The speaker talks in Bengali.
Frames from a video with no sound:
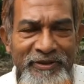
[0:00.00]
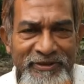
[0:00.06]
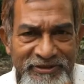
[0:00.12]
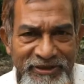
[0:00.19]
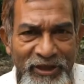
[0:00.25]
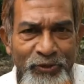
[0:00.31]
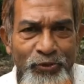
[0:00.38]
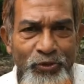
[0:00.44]

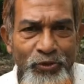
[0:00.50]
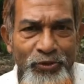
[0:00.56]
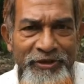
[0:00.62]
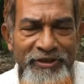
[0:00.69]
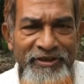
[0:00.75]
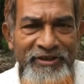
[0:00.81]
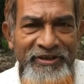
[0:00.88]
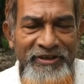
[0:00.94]

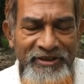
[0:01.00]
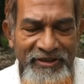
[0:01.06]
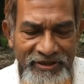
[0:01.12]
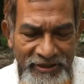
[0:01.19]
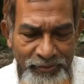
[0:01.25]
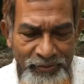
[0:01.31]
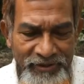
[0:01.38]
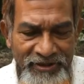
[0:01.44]
স্নায়ুগুলোকে
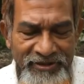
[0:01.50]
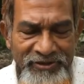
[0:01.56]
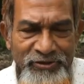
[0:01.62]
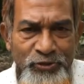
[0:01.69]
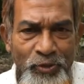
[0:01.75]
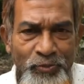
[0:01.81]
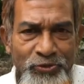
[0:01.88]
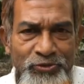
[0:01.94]
এবং এই
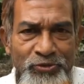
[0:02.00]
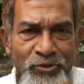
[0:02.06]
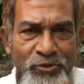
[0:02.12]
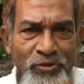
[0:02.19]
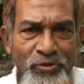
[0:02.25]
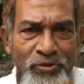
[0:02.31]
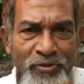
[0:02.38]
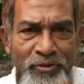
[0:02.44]
সমস্ত
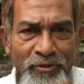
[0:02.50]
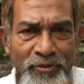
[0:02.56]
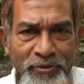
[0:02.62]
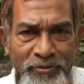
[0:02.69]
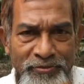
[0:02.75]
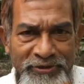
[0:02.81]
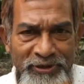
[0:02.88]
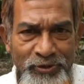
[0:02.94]

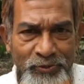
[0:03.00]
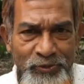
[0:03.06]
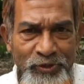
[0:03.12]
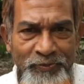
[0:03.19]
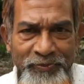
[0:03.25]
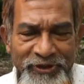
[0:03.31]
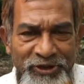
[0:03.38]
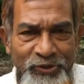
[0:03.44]
যে সমস্ত
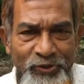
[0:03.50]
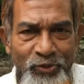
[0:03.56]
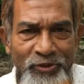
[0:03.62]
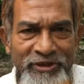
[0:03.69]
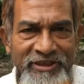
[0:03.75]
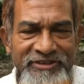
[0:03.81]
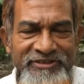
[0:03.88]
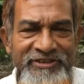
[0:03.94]

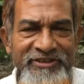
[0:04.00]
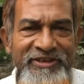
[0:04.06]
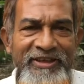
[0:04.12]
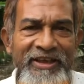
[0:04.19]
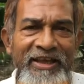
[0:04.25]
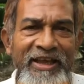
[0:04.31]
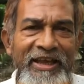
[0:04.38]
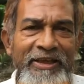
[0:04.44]
পেশিগুলোকে আছে
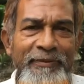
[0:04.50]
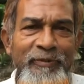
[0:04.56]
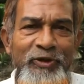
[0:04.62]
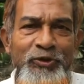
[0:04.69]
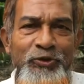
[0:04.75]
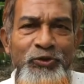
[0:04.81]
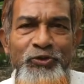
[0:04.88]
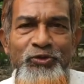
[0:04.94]
একেবারে
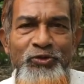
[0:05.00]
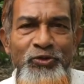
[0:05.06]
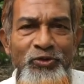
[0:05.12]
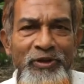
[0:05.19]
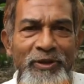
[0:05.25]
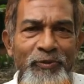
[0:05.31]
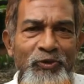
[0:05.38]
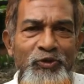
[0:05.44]
সুস্থ
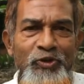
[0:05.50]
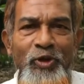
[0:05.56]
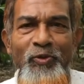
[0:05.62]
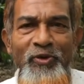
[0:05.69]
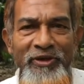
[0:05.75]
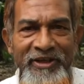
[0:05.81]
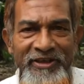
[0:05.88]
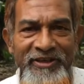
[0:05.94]
এবং
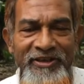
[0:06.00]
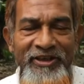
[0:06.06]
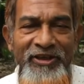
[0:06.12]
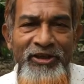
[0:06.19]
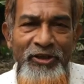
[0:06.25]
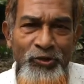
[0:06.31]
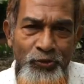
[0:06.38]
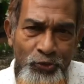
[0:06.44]
সবল রাখে
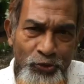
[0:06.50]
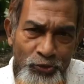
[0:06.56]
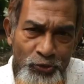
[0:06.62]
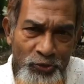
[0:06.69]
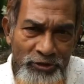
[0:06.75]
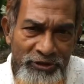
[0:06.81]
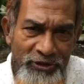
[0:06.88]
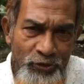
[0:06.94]
দ্রুত
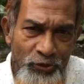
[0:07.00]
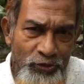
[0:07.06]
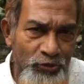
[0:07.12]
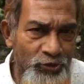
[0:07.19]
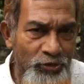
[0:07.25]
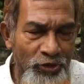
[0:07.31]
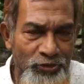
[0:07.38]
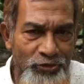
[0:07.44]
গতিতে রক্ত
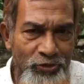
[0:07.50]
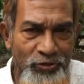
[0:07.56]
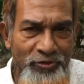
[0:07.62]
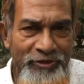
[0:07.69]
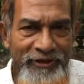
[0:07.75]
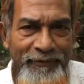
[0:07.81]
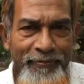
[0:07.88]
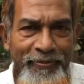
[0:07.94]
চলাচল
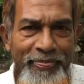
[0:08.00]
করে